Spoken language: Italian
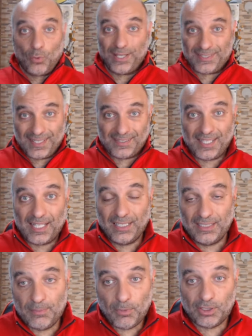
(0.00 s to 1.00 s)
questa serie
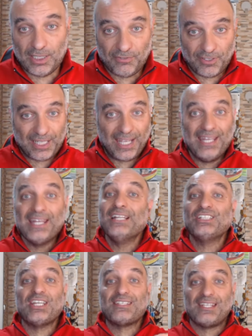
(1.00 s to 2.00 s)
di modifiche
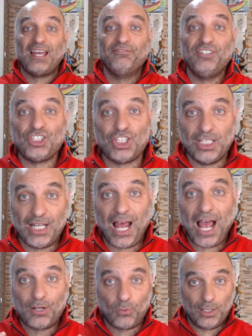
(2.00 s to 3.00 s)
ci si avvicina
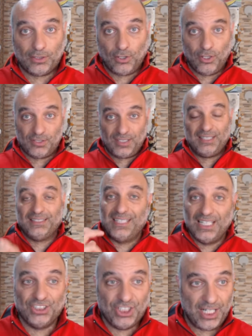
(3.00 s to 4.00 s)
a qualcosa
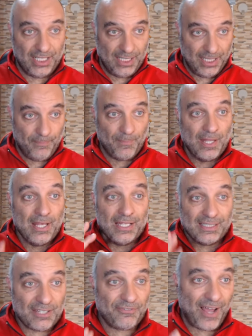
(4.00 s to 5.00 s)
del genere.
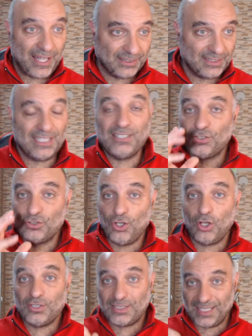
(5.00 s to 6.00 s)
Difatti
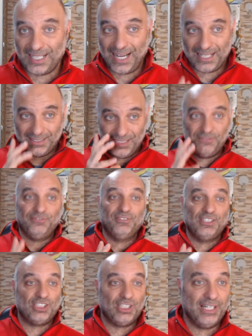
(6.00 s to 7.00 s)
non sarà
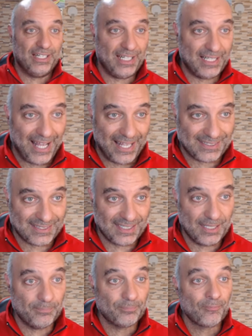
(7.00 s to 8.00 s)
difficile,
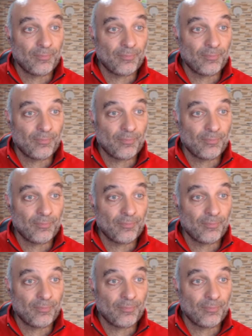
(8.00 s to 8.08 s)
ragazzi,